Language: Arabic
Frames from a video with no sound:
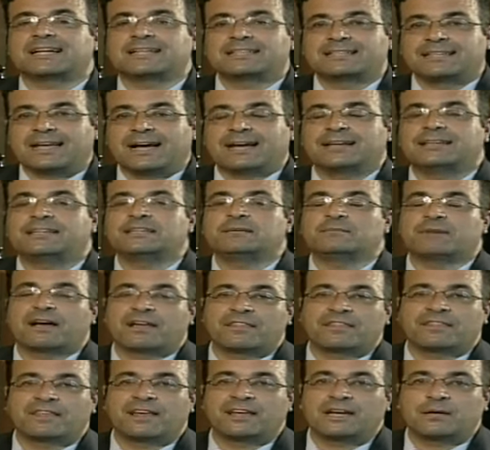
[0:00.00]
التعليم
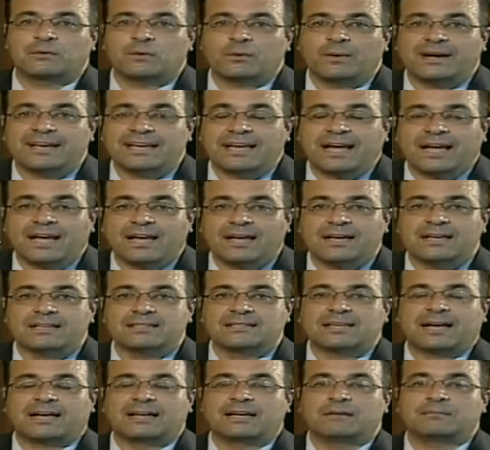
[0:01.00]
الثانوي وهي
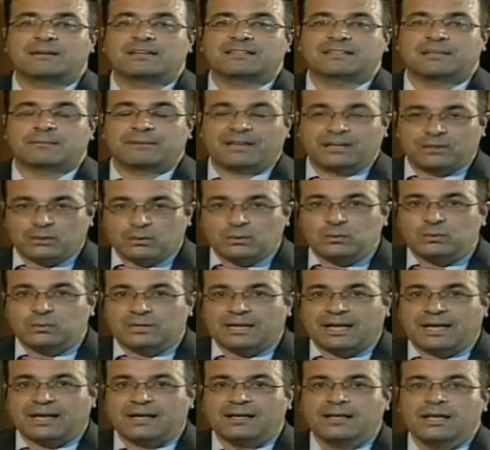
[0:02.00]
حائزة على المرتبة
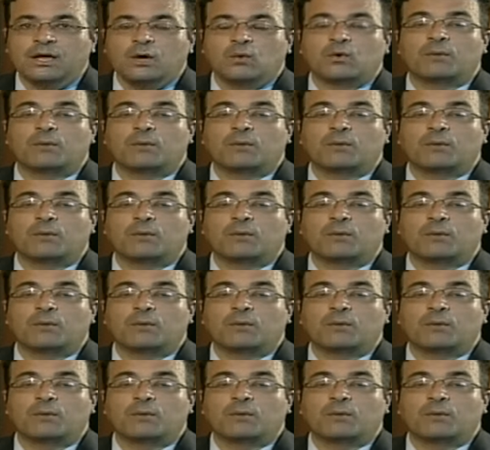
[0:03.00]
الأولى